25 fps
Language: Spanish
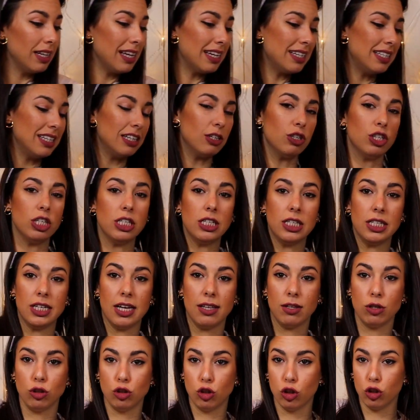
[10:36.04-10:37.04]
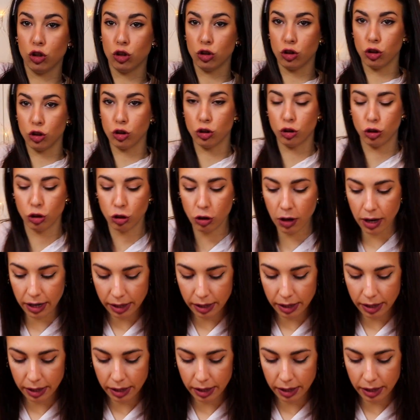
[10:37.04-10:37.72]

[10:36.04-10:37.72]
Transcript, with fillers: que ya sí que os he enseñado todo, todo, todo.